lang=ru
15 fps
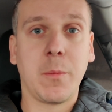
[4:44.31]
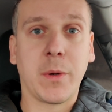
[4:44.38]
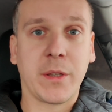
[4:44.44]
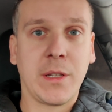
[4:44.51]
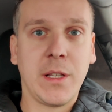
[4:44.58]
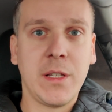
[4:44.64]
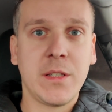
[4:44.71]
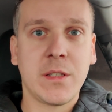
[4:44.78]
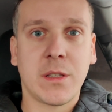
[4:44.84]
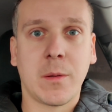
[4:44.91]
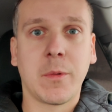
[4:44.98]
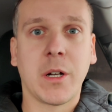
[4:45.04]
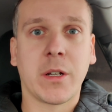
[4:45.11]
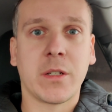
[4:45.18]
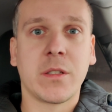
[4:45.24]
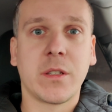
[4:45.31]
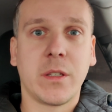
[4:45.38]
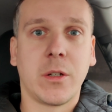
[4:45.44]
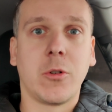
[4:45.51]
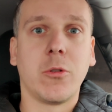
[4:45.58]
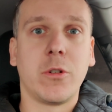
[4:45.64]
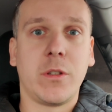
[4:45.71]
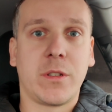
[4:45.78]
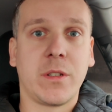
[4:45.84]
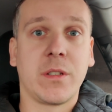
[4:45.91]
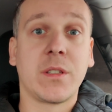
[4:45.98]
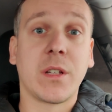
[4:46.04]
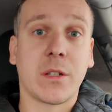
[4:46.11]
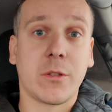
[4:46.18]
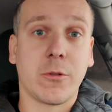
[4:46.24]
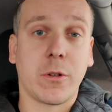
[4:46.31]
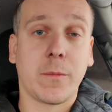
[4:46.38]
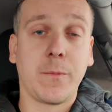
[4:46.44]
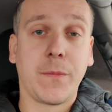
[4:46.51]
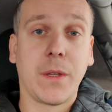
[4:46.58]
подлезть, там как раз таки находится стартер.